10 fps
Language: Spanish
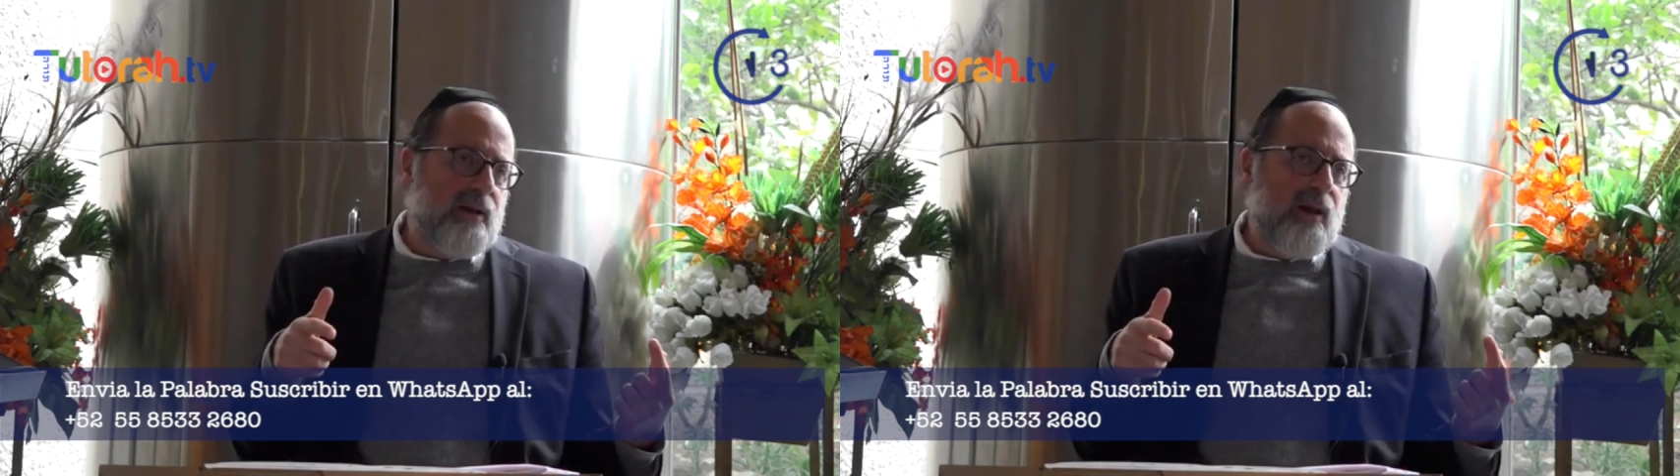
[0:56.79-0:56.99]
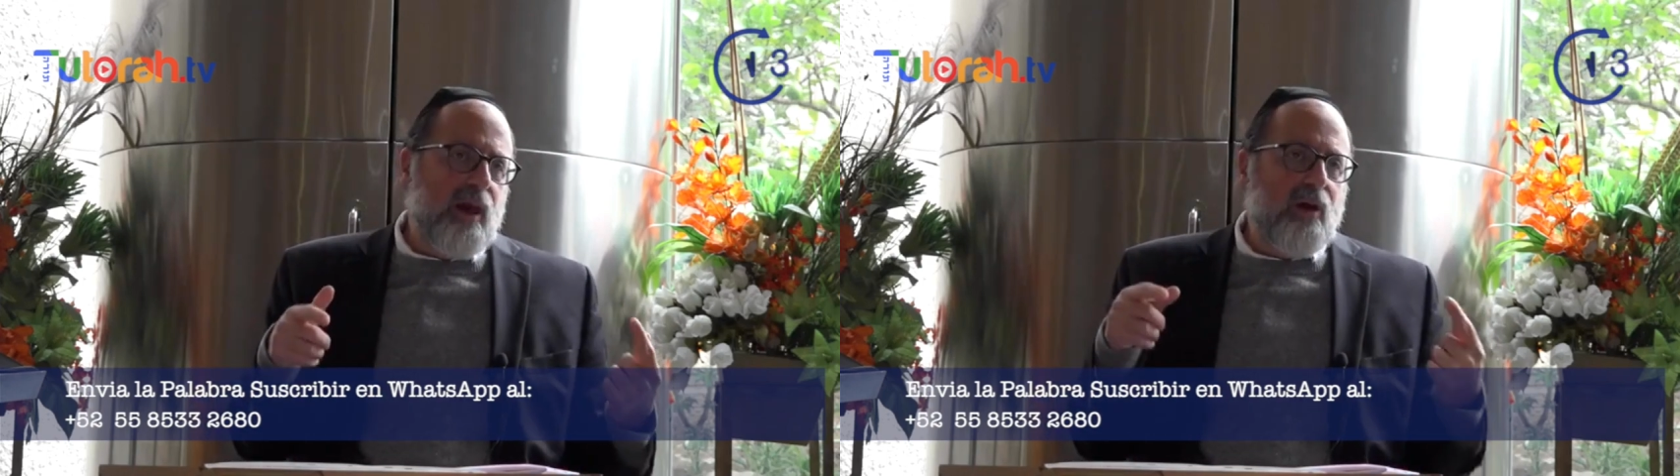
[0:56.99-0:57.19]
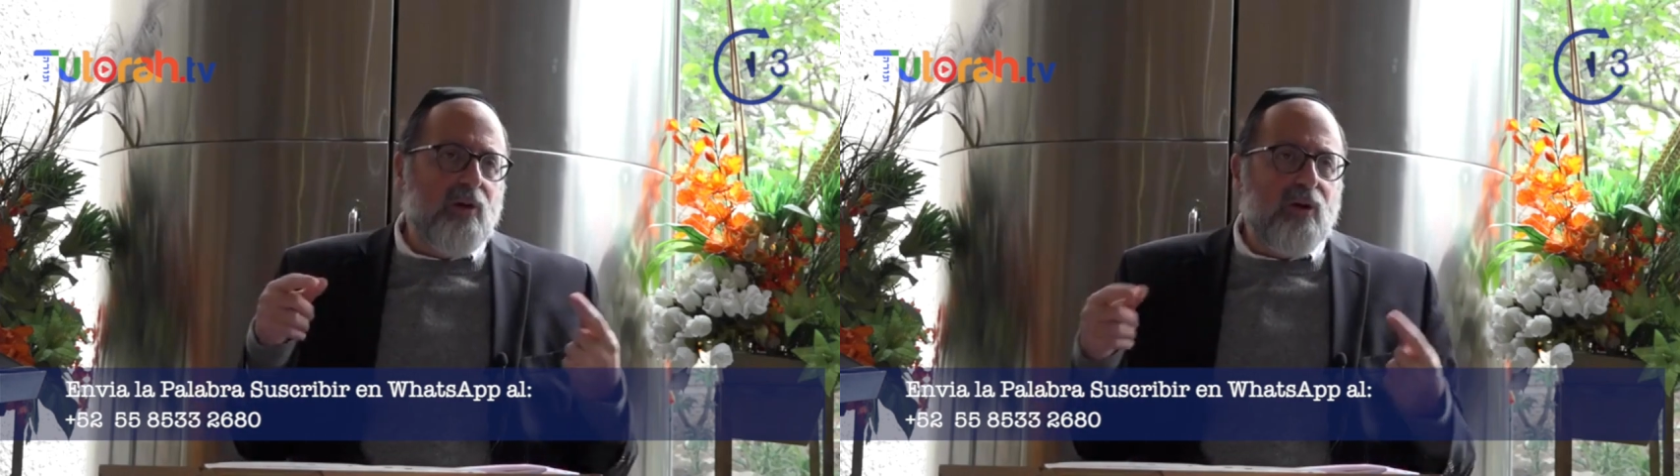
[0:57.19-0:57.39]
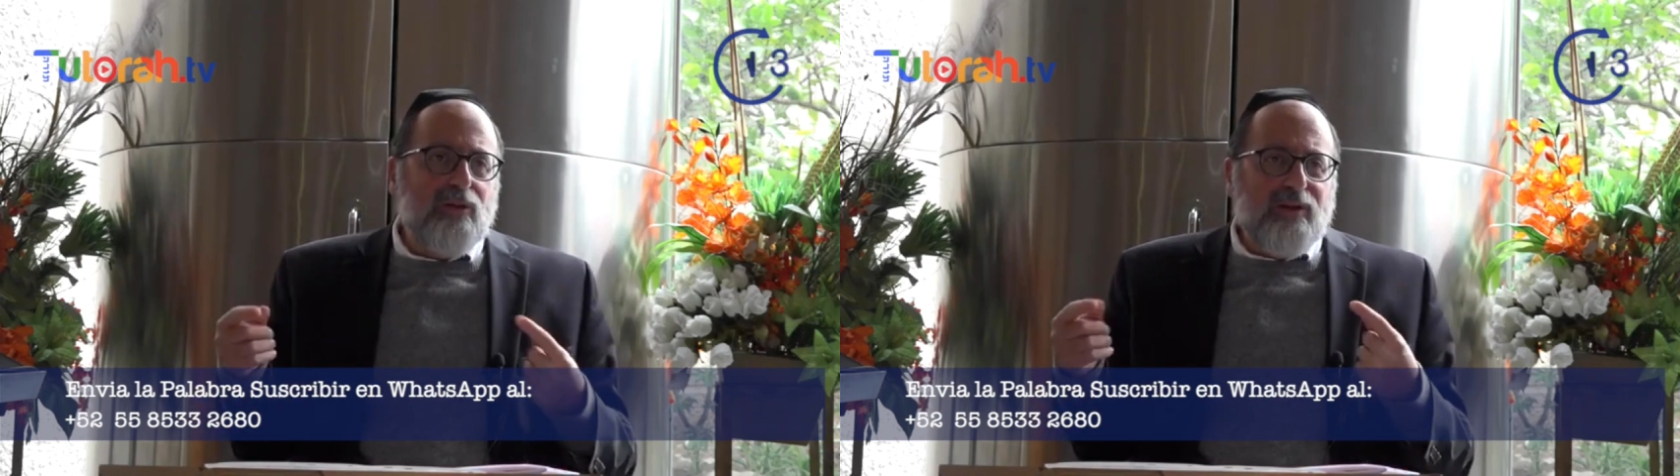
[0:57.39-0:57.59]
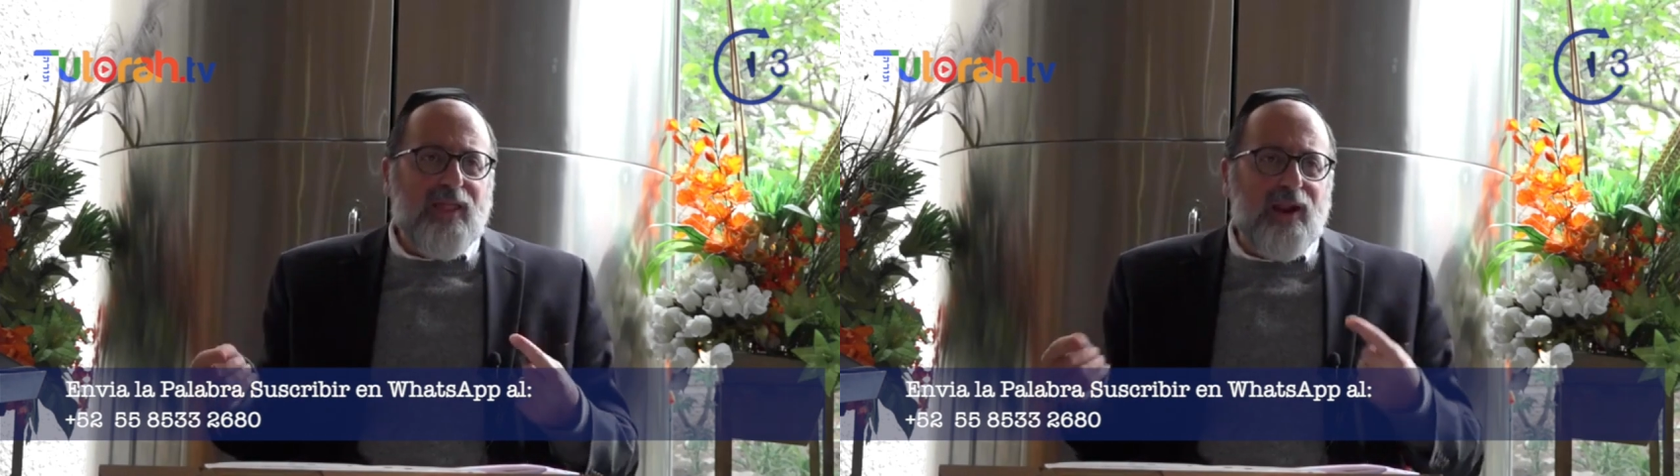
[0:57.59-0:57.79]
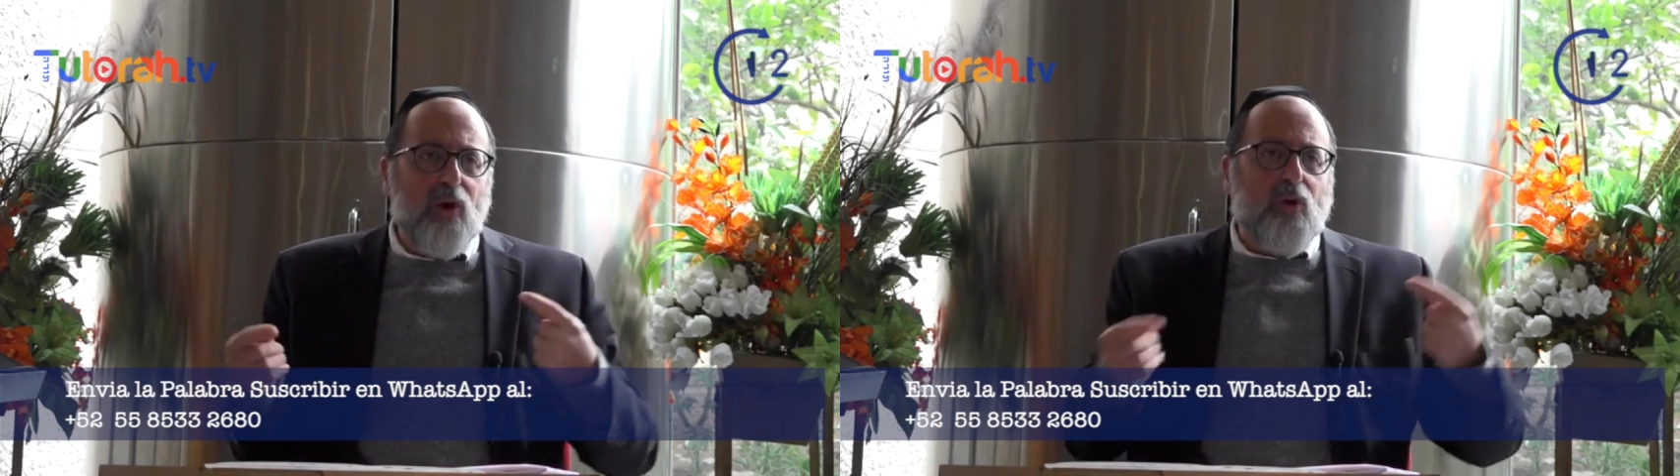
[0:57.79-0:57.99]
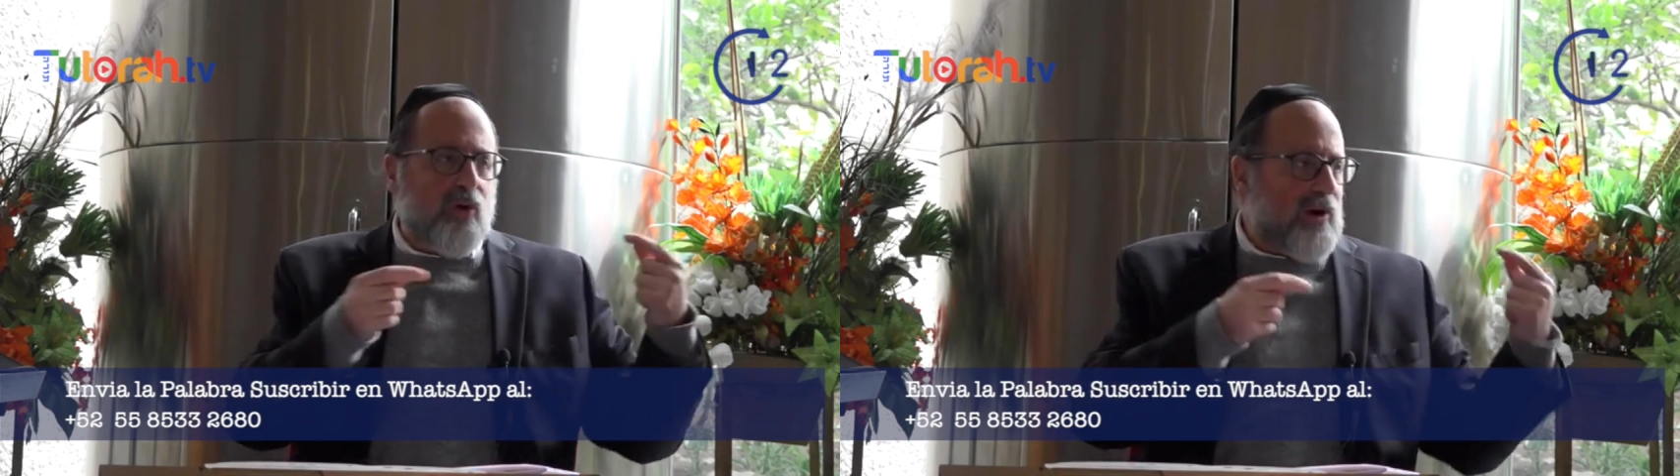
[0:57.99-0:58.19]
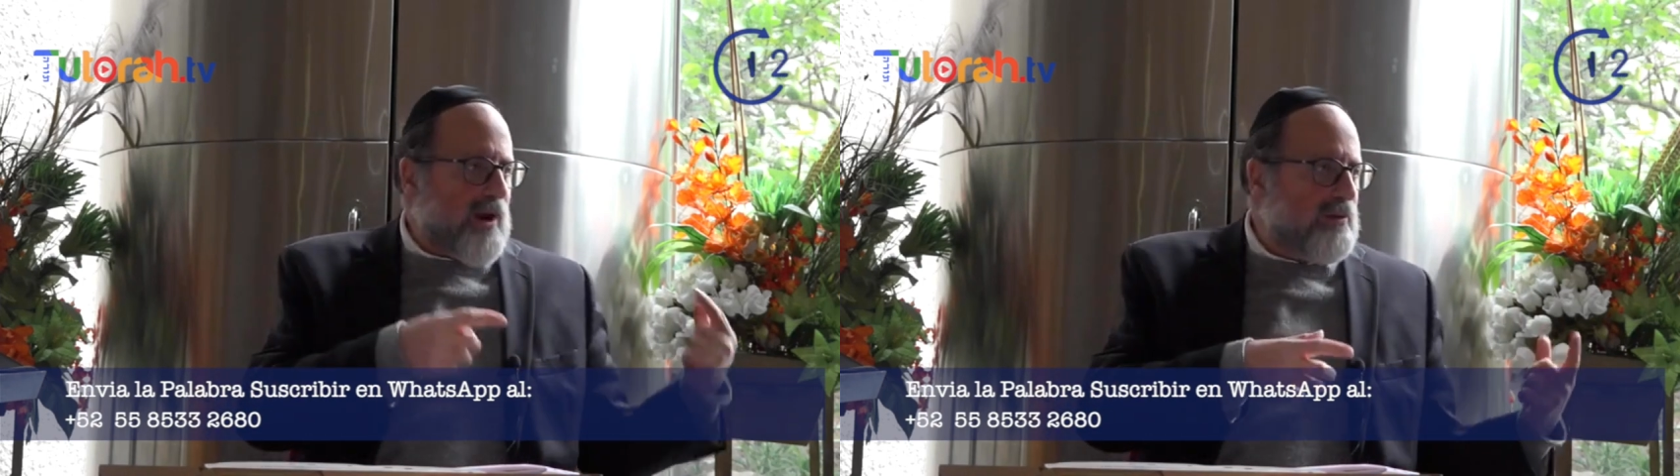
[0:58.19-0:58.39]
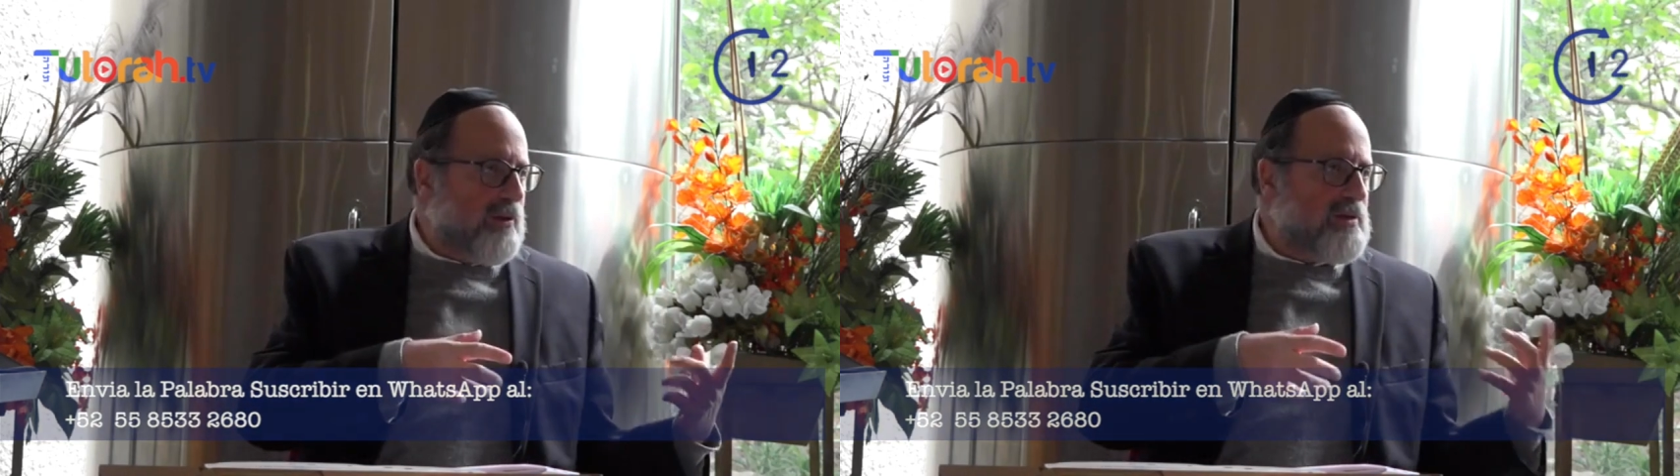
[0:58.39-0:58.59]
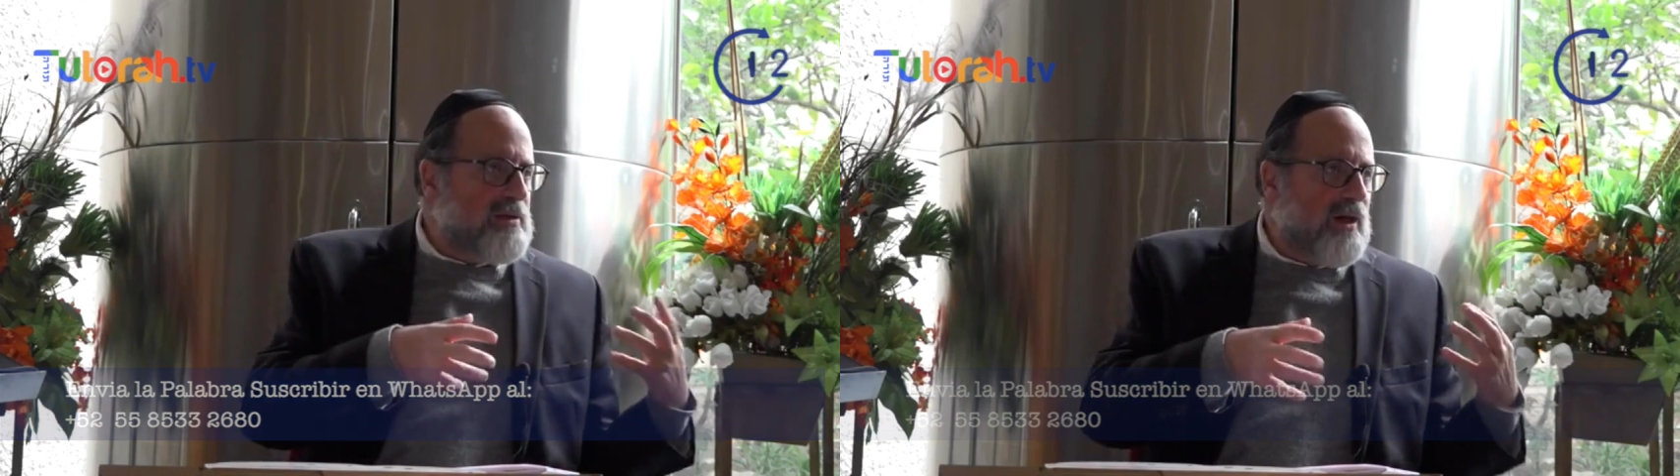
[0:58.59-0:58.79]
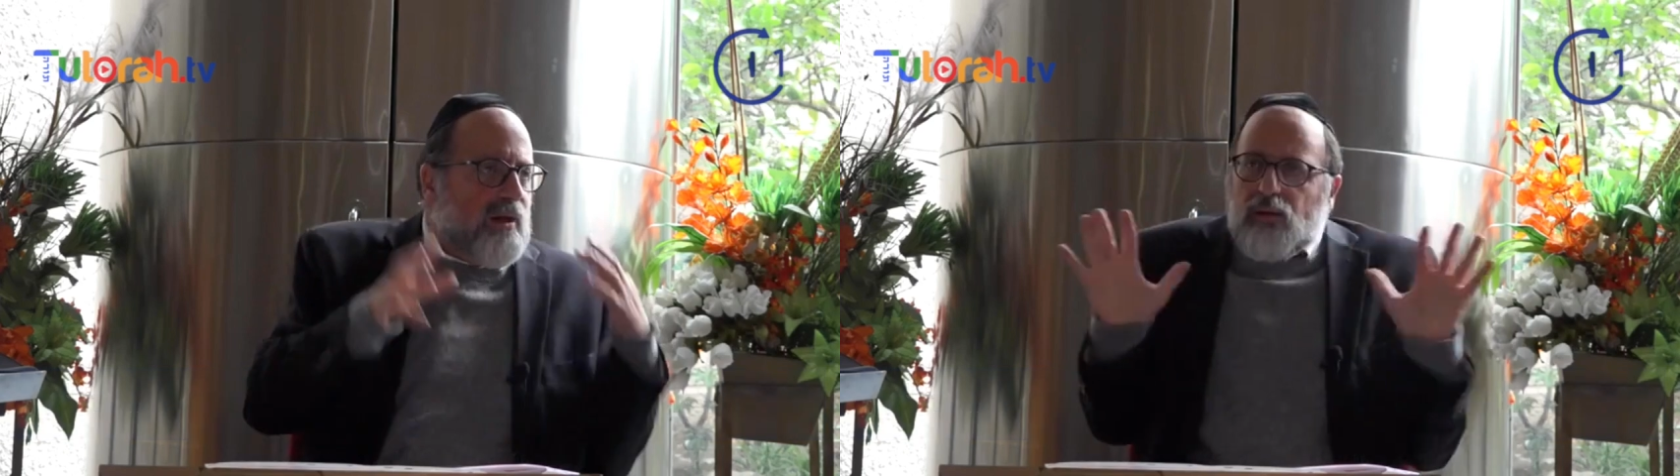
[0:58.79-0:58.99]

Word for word: en contra de lo correcto y decir,